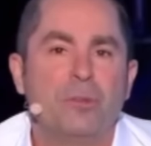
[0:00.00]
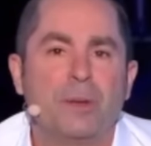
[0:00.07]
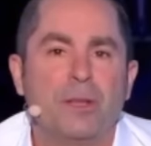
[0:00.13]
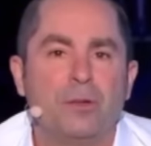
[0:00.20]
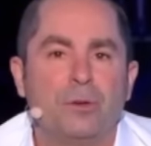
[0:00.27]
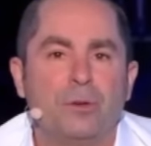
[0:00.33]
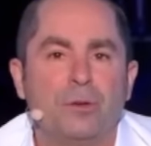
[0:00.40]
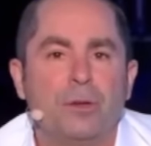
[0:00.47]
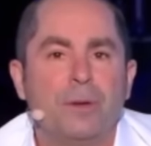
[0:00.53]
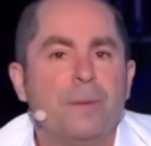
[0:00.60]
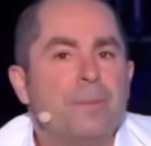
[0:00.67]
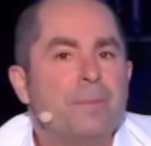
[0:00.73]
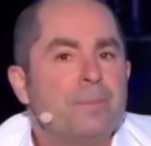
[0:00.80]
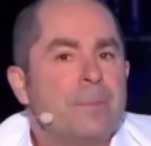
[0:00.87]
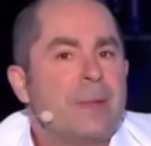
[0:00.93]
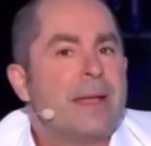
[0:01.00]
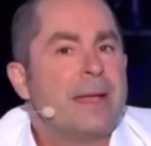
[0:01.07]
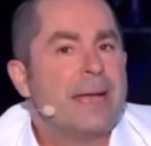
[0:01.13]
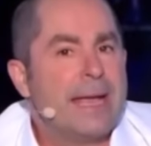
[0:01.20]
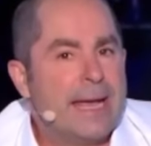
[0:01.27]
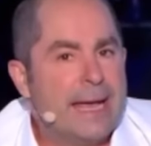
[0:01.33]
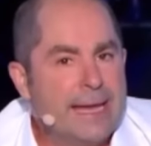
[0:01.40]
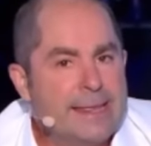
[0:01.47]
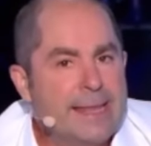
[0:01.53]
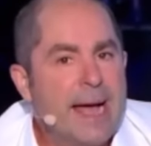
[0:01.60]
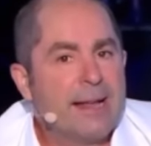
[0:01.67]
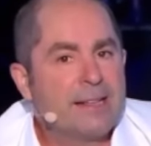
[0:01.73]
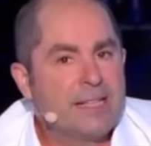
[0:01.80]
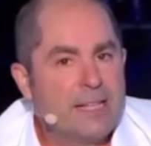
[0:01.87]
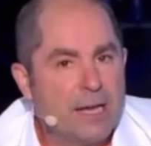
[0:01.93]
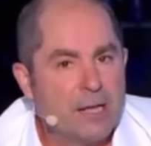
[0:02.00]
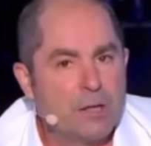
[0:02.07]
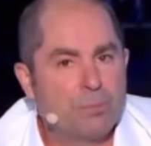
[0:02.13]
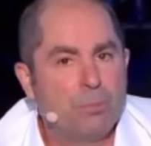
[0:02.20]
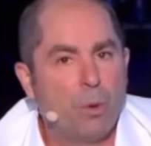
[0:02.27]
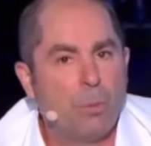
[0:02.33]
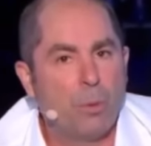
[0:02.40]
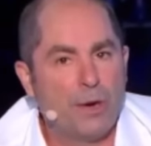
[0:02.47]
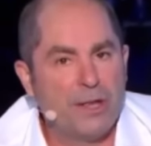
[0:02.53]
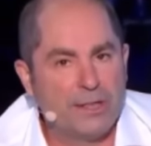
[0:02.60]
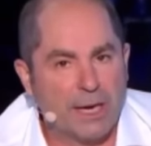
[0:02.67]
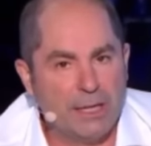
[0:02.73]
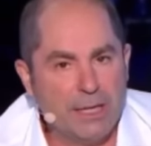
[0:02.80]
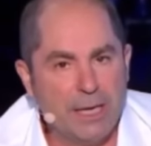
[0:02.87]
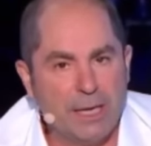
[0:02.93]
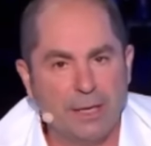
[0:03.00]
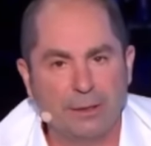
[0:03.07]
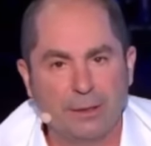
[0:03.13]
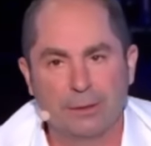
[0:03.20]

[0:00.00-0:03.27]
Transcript: j'ai pas entendu. ENA Sciences Po Polytechnique